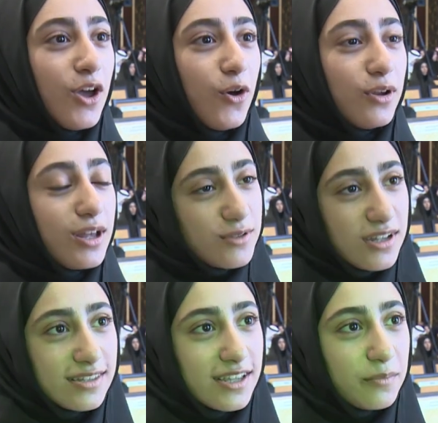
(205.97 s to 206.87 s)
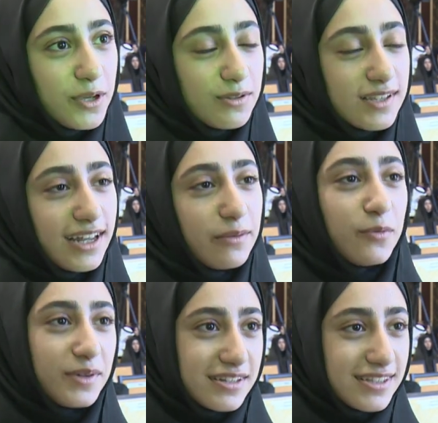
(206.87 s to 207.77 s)
ولو زاد التربية والتعليم
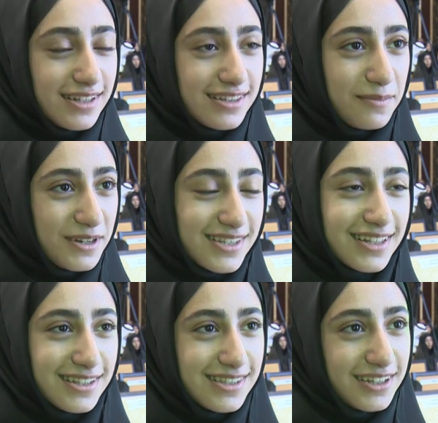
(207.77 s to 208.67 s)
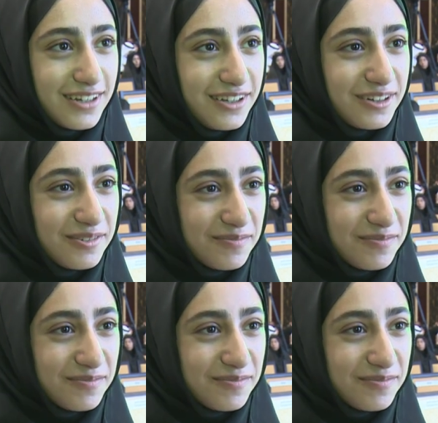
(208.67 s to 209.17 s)
ومدرستنا مدرسة الاستقلال